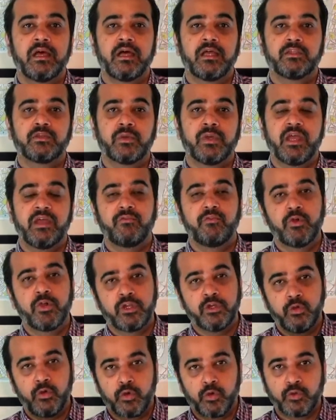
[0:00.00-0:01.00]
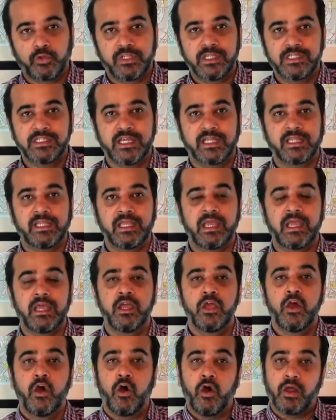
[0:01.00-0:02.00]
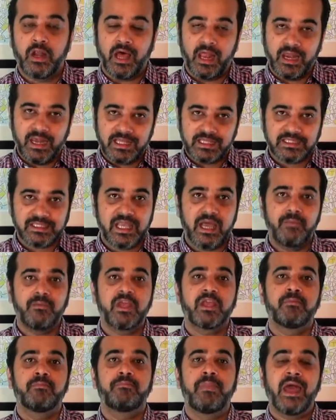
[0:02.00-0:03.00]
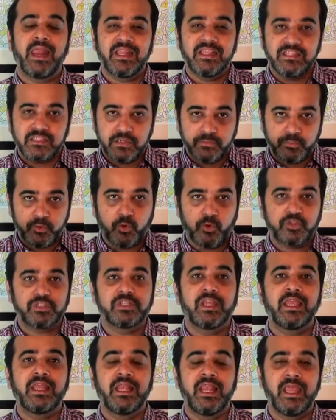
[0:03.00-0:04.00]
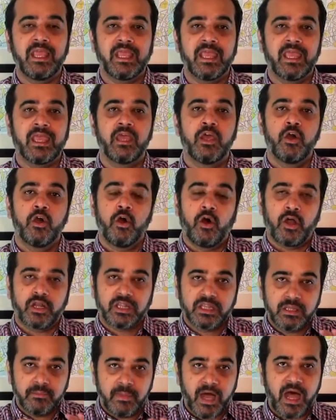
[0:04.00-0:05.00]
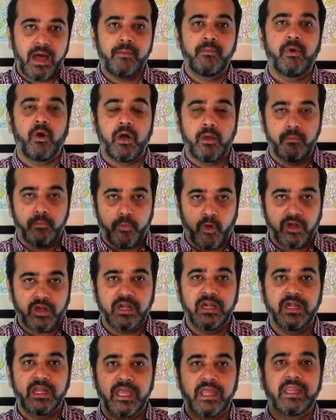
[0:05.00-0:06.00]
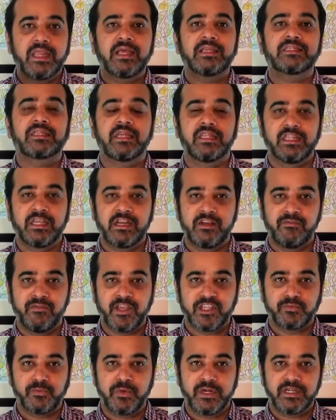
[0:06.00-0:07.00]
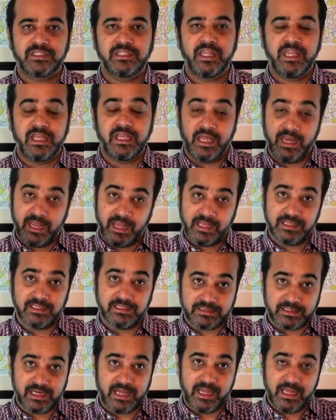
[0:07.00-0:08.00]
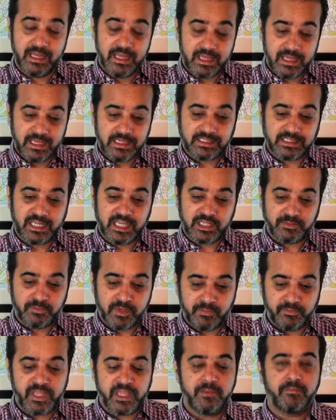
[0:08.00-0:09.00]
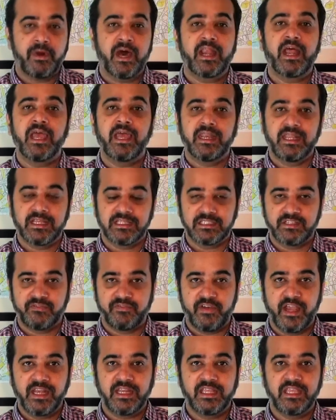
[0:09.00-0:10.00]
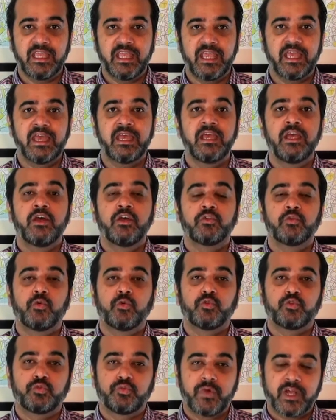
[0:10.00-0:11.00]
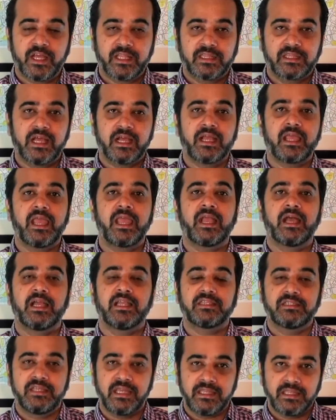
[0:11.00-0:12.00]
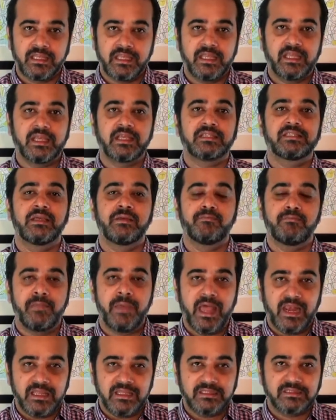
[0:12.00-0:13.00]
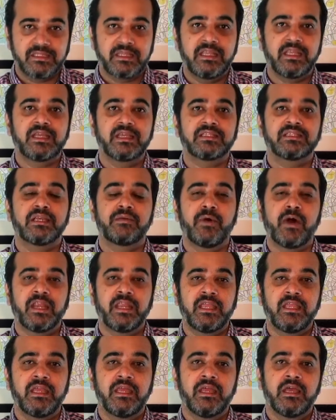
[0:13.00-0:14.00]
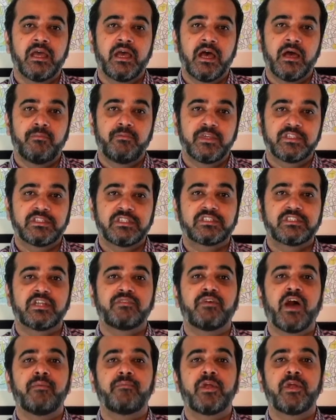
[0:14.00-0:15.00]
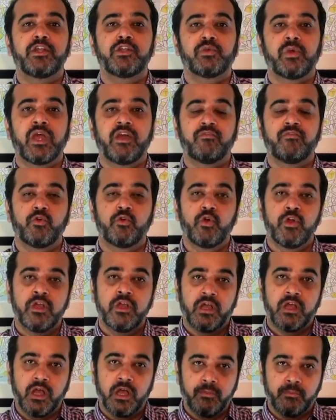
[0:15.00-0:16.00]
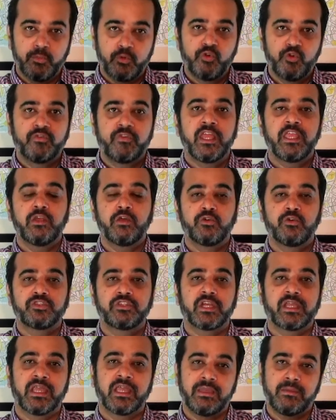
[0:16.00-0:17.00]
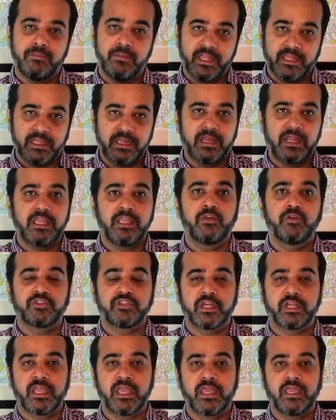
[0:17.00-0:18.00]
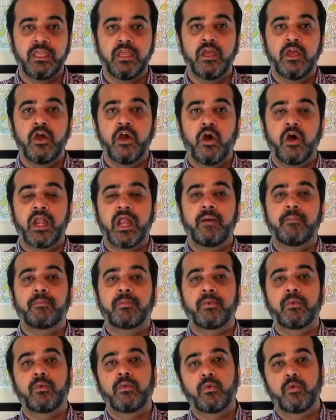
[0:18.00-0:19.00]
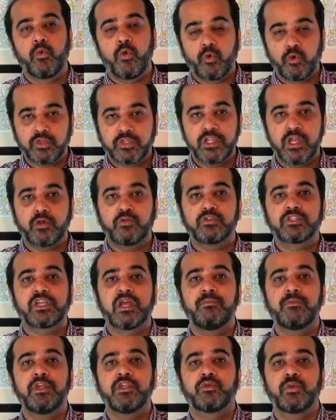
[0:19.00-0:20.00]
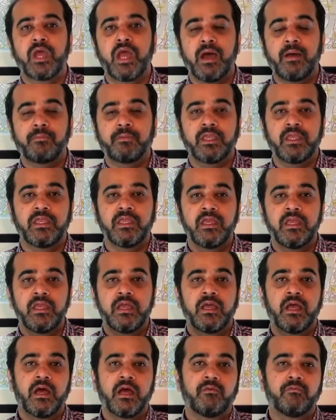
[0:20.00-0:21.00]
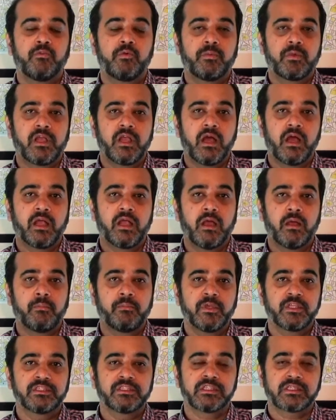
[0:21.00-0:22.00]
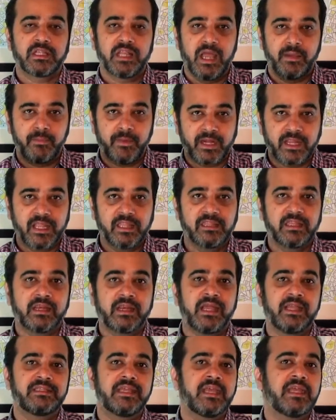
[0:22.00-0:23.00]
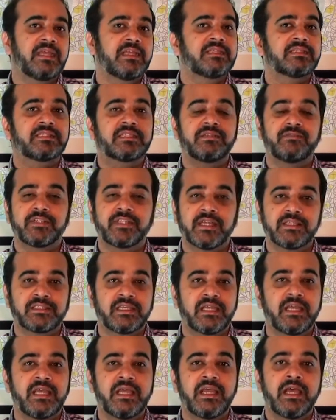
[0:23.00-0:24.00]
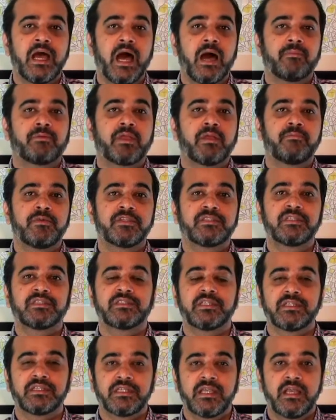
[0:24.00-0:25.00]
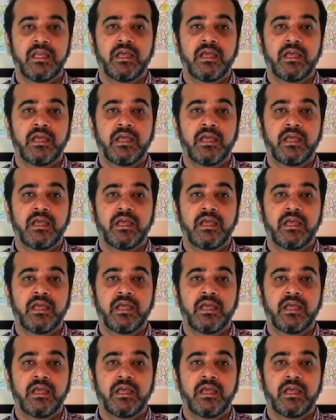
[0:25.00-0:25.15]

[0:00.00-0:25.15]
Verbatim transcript: जो है वो इग्नोर होते जाते हैं और अनलेस कि हम एक बैलेंस्ड अप्रोच नहीं लेंगे और तमाम इंपॉर्टेंट एरियाज़ के अंदर इन्वेस्टमेंट्स नहीं करेंगे जिस तरह इस केस में हमने बारह एरियाज़ डिफाइन किए हैं तो उस वक्त तक एक अच्छे तरीके से बैलेंस तरीके से हमारी बिजनेस इन्वायरमेंट जो है वो इम्प्रूव नहीं हो सकेगी बेहतर नहीं हो सकेगी और आपको कुछ ना कुछ कमी जो है आपकी वो बिजनेस क्लाइमेट के अंदर रह जाएगी जिसकी वजह से आपके बिजनेसेस